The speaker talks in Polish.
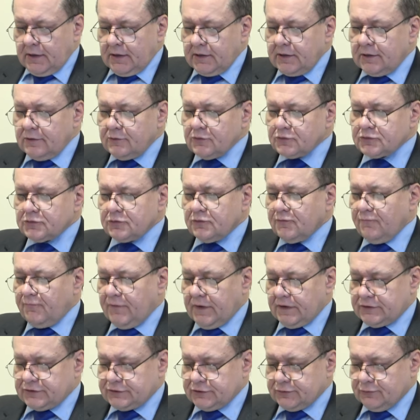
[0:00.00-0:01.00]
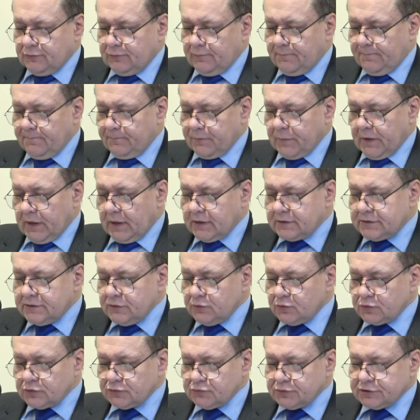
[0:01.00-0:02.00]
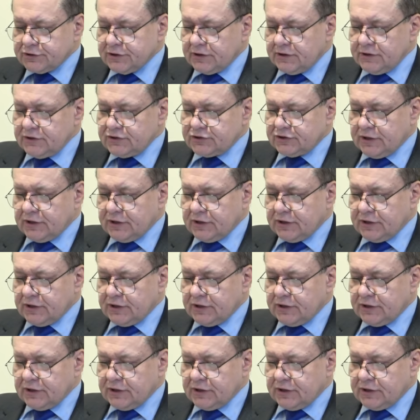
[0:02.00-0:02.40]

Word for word: I lud uwierzył, a gdy usłyszeli,